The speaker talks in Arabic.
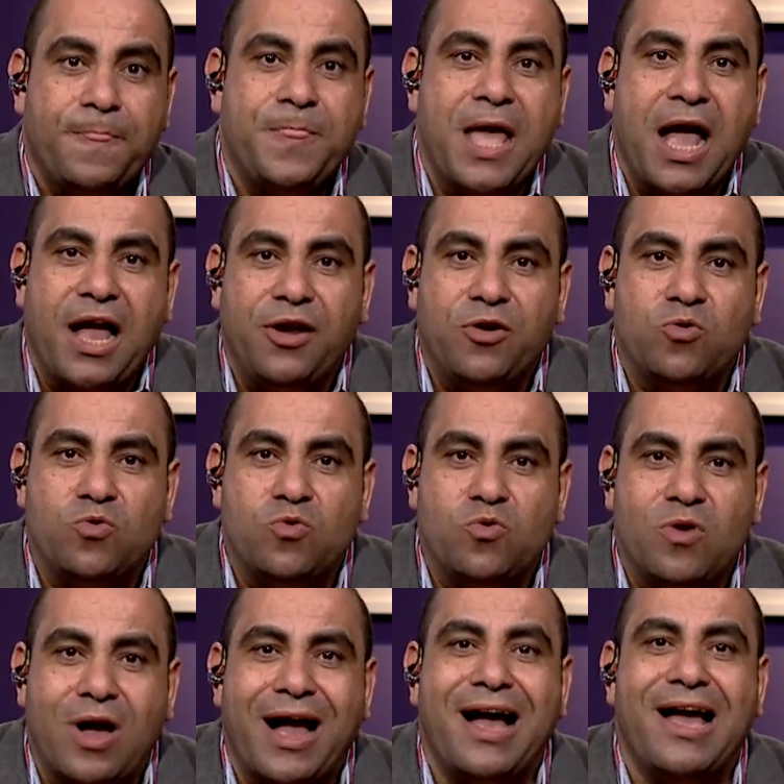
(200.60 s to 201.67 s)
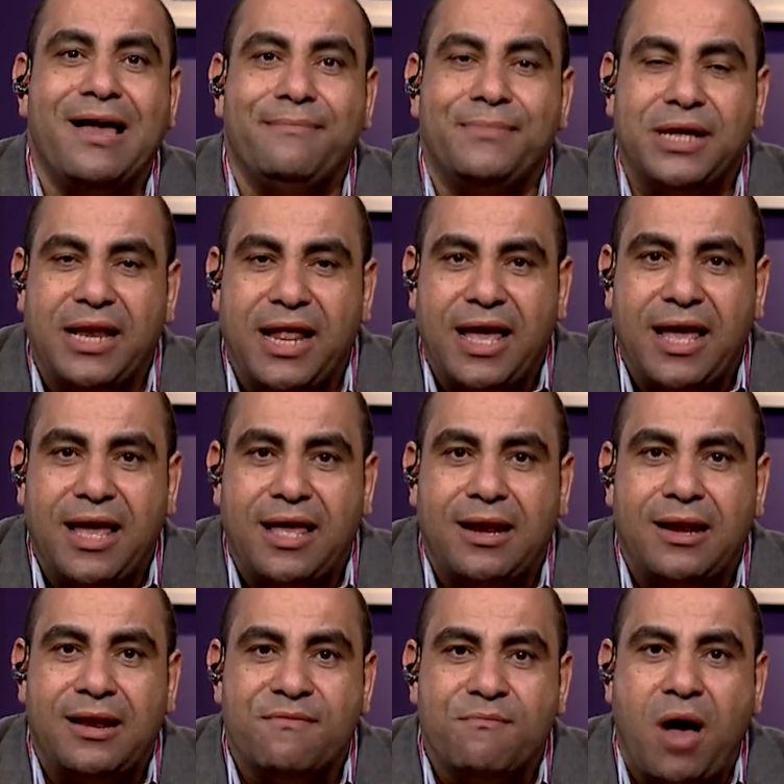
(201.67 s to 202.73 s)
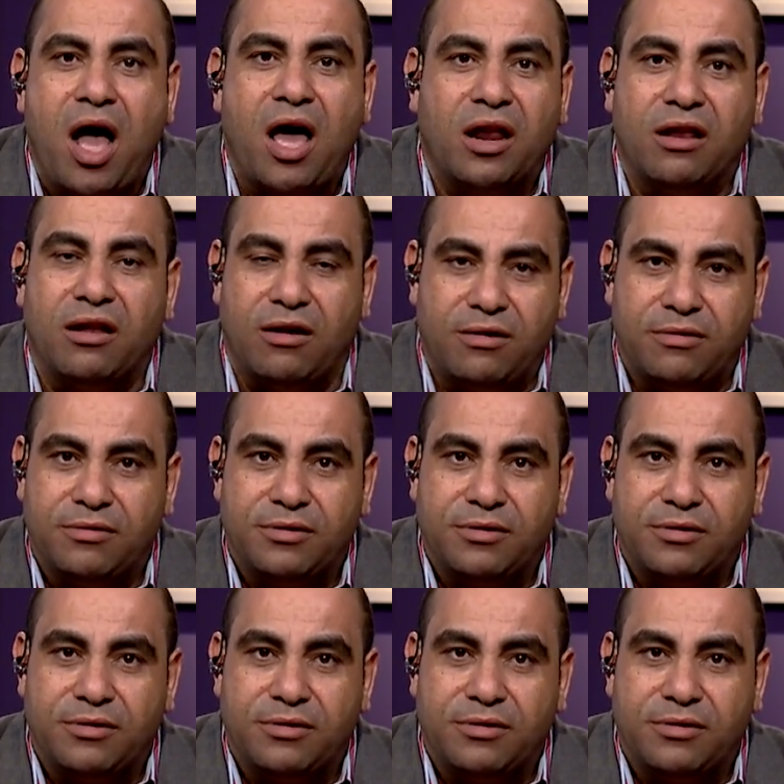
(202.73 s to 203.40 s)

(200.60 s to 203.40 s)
نحن عاملان مع الله